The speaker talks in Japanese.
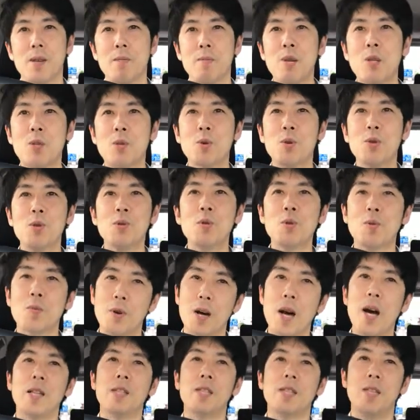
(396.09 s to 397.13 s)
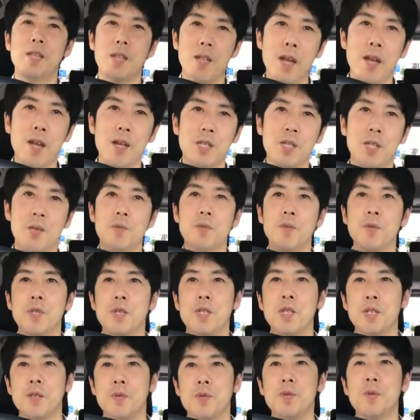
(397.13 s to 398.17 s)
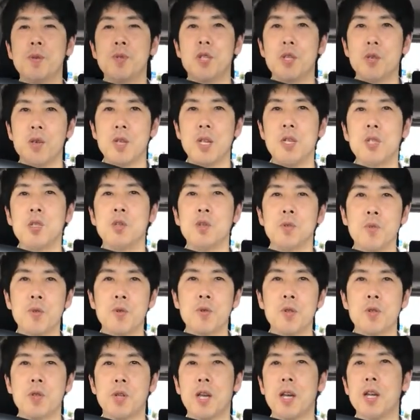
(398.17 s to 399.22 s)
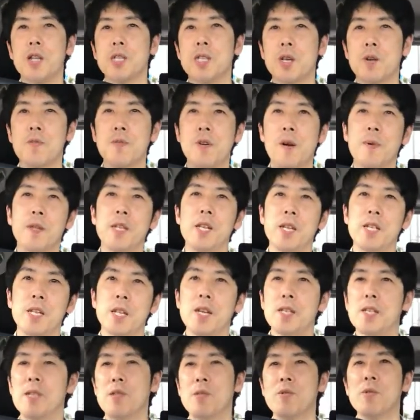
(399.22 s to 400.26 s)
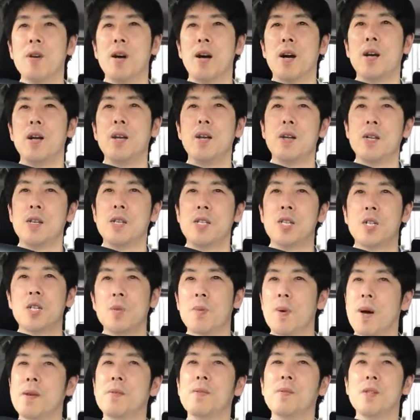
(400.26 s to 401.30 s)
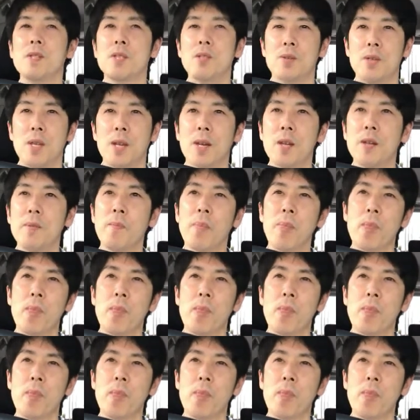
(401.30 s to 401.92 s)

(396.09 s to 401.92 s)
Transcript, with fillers: まあ、そういうのもあって自分自身風知をねちょっともうちょっと研鑽を深めたいなっていうのが、え実はあるんですよね